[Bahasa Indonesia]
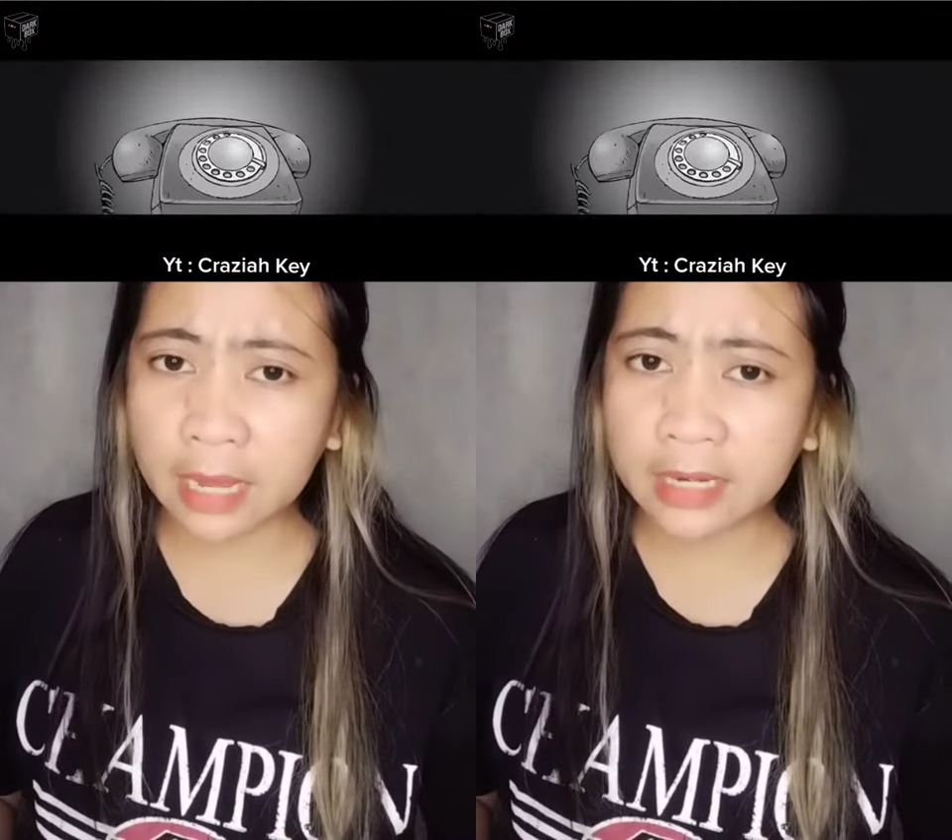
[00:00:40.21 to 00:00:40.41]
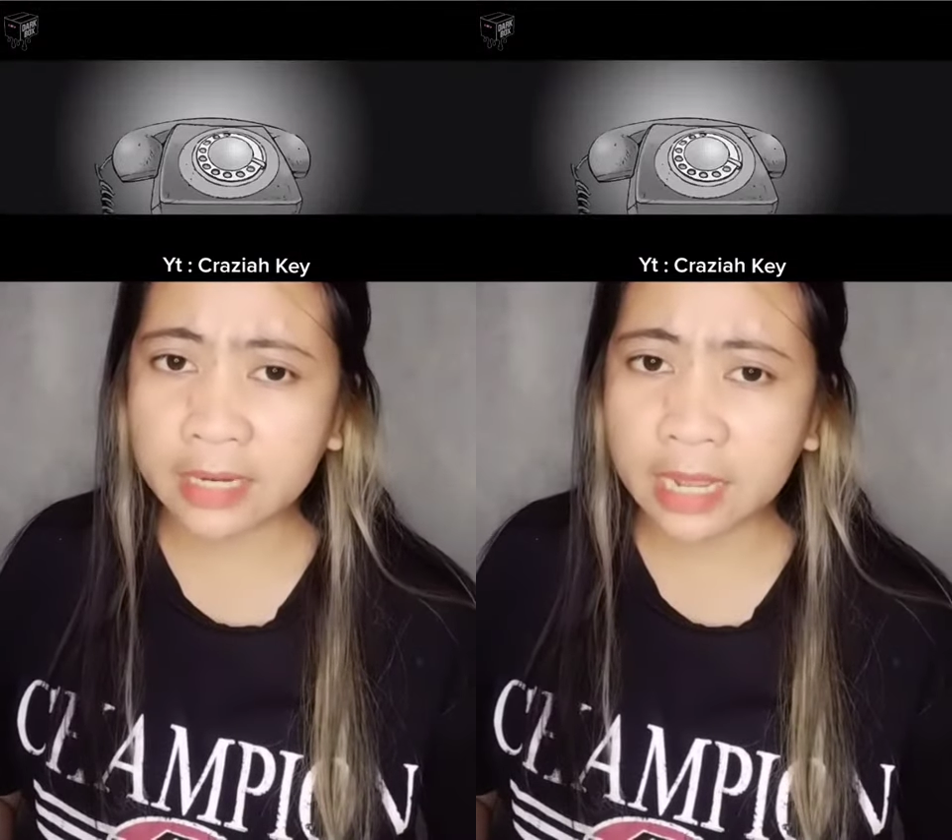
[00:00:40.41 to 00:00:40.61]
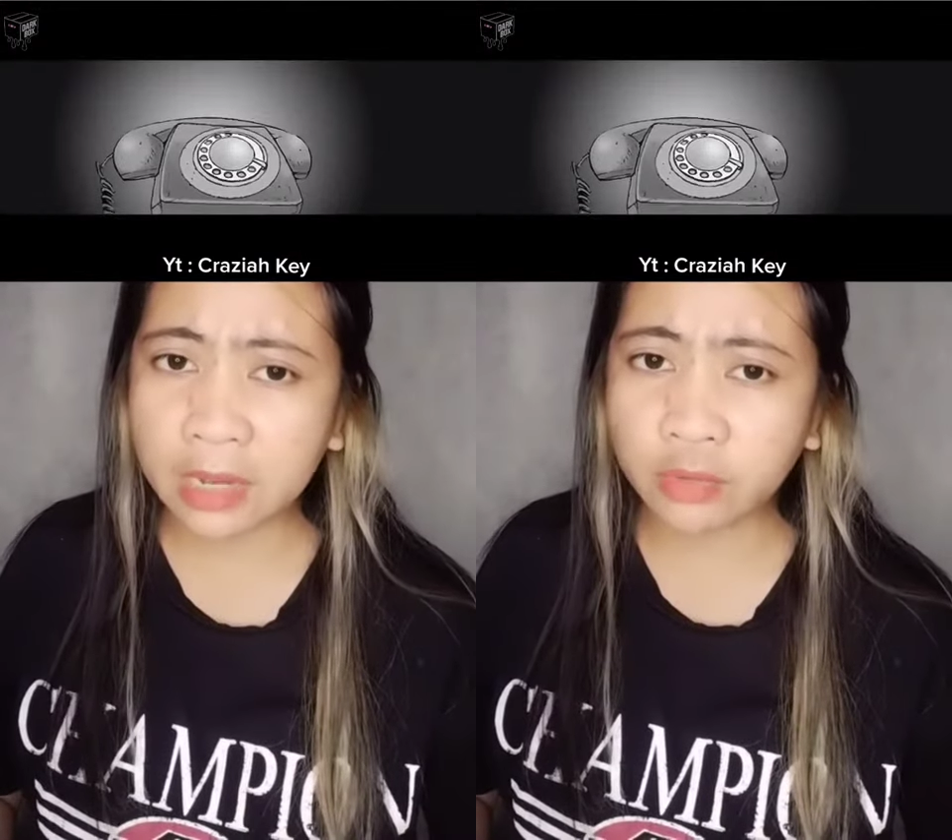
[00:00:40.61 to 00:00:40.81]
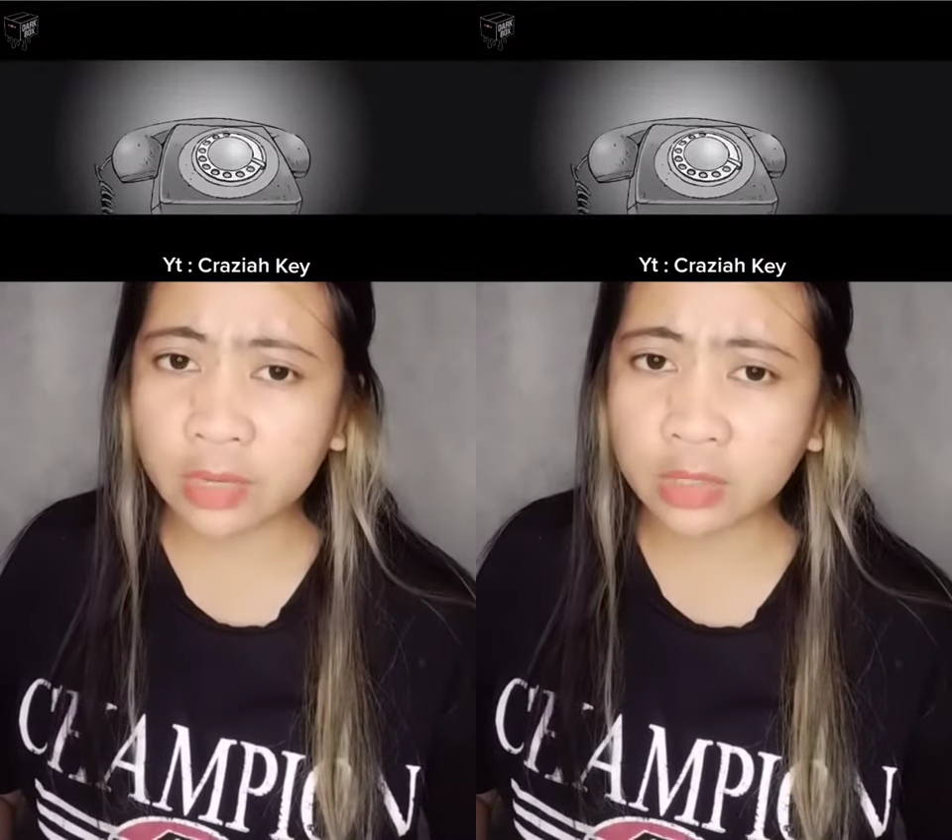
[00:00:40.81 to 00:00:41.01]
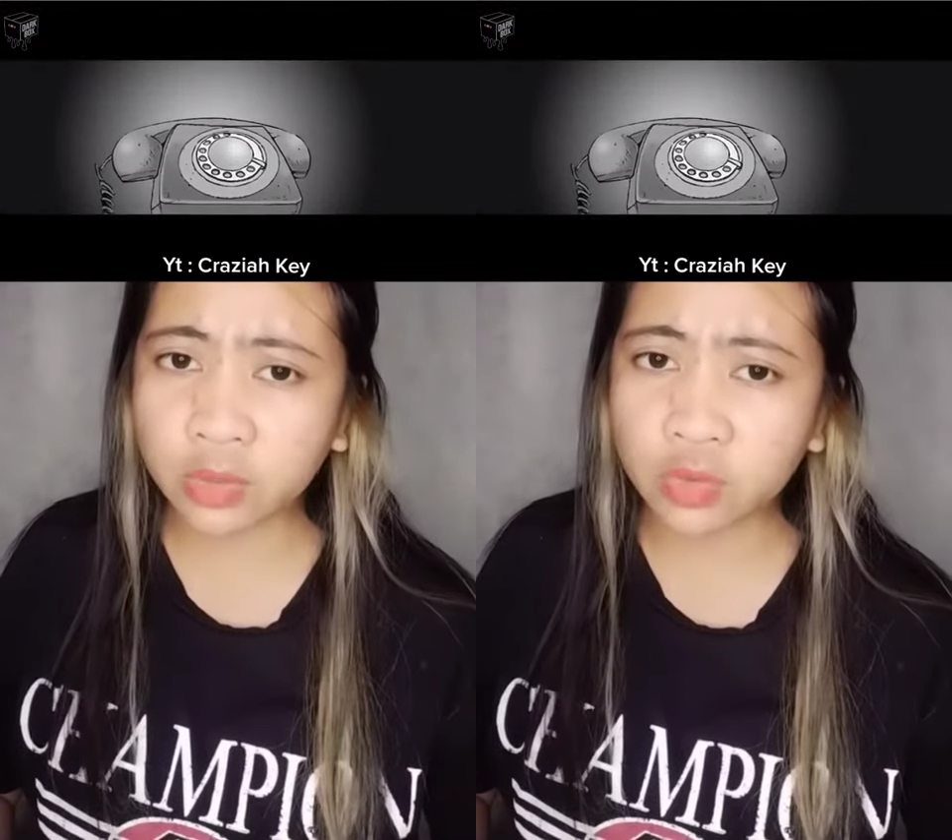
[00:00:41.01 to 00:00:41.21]
karena
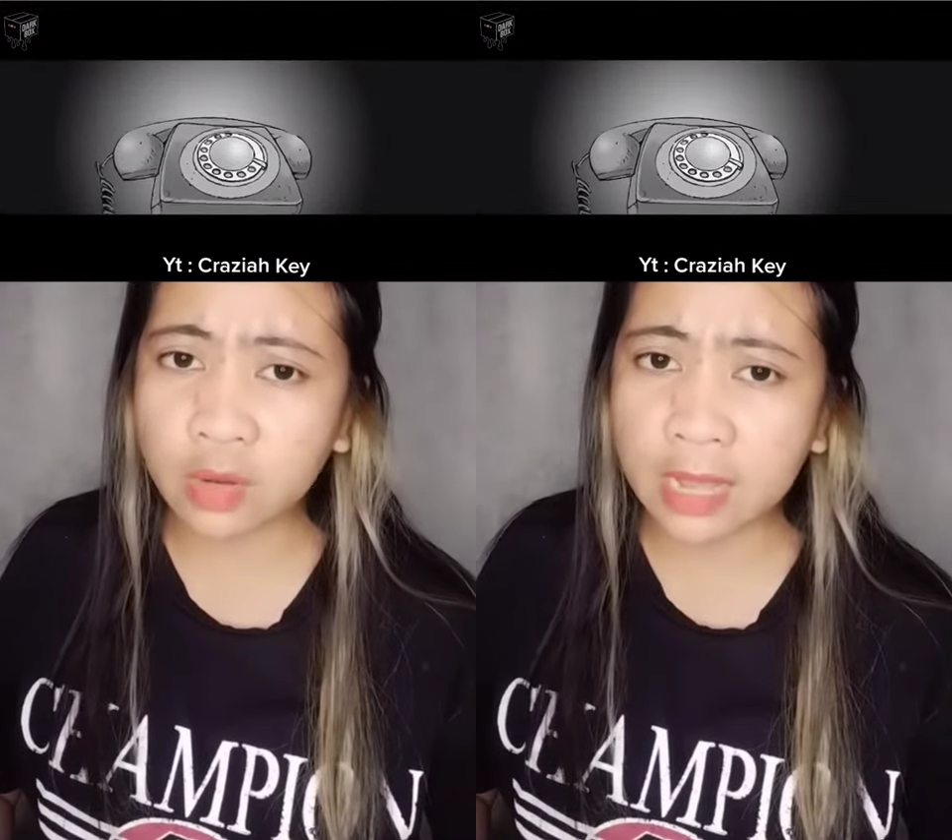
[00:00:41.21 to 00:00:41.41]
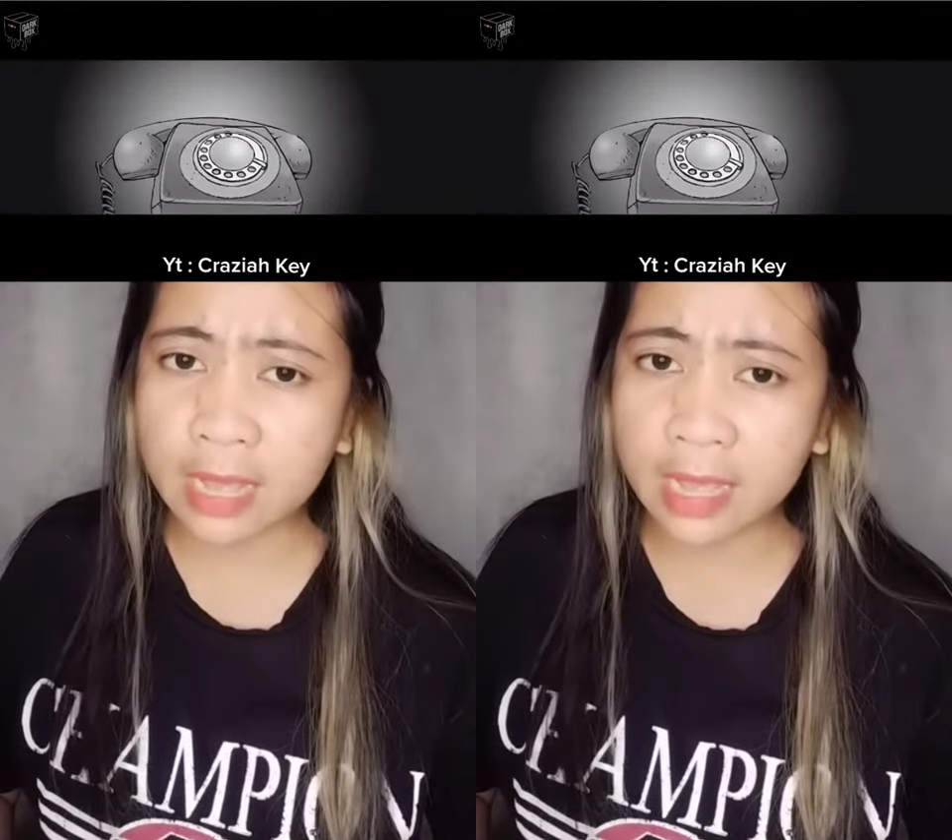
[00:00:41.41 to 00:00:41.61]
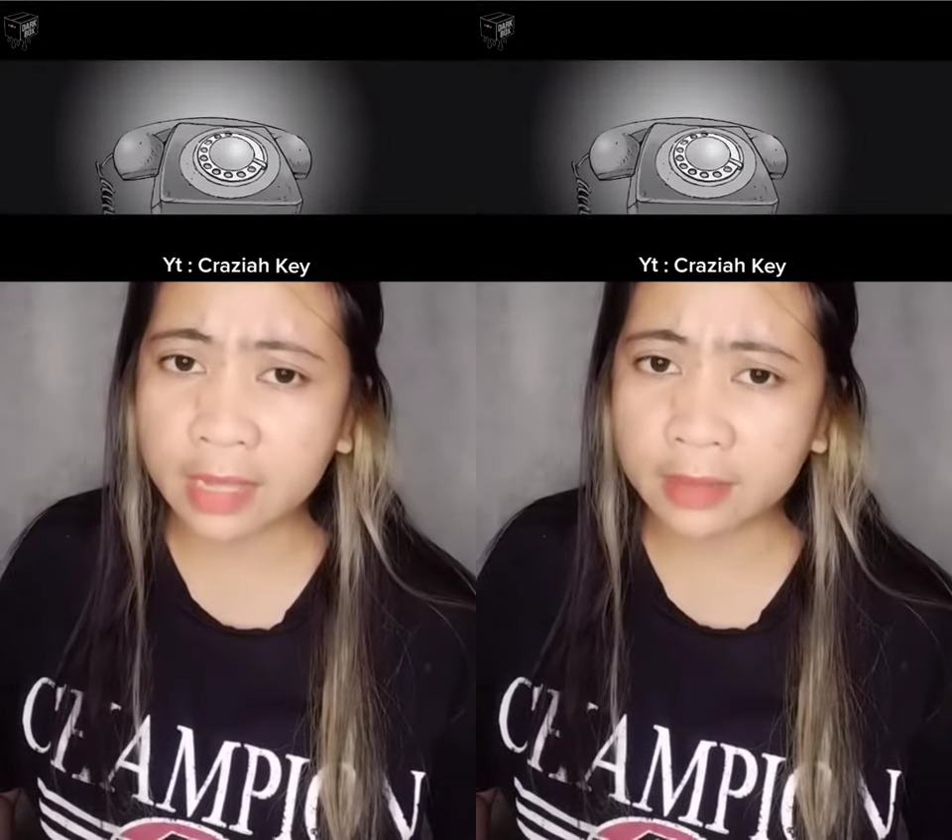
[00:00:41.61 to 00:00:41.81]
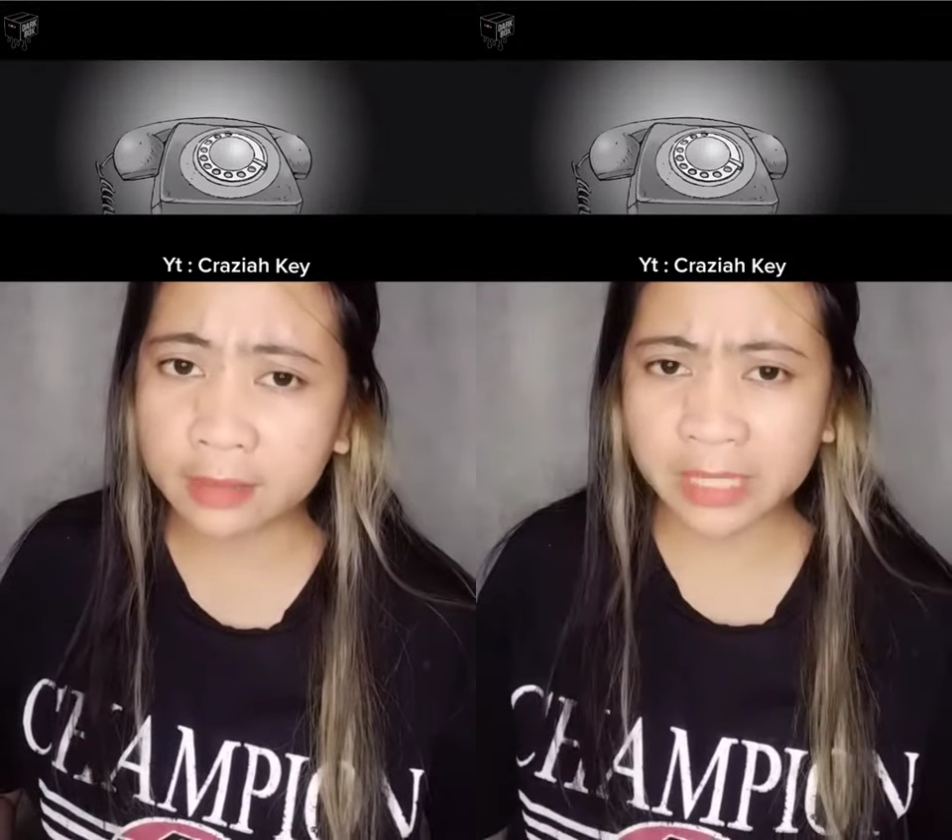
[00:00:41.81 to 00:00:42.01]
udah tua.